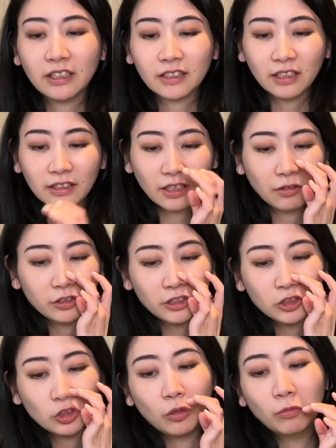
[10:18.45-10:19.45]
なんか楽し
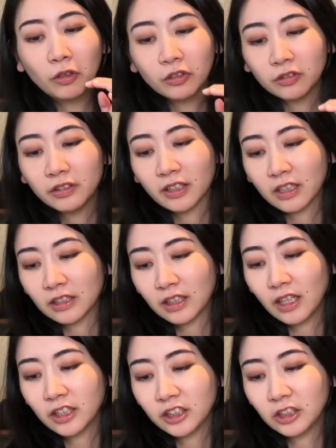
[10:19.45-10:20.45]
いと思う。なんか
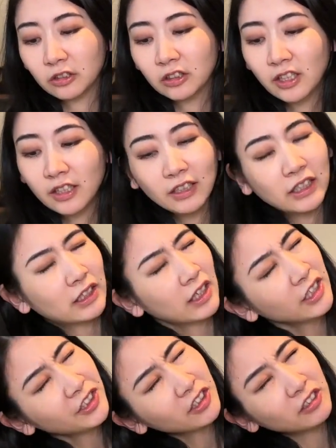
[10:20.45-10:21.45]
新しい、
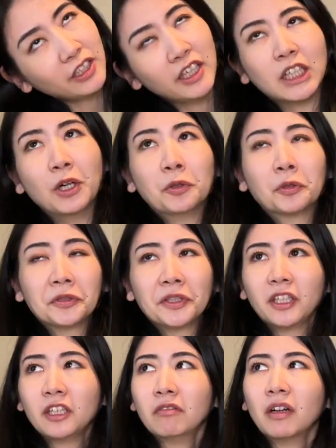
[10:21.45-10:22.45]
新しくないか、音
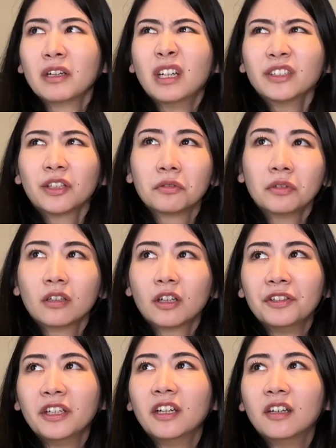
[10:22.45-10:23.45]
的には。なんだろう、なんか
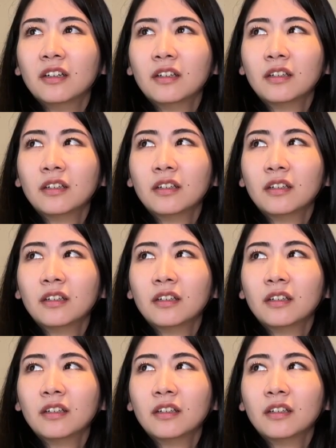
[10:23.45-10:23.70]
ね、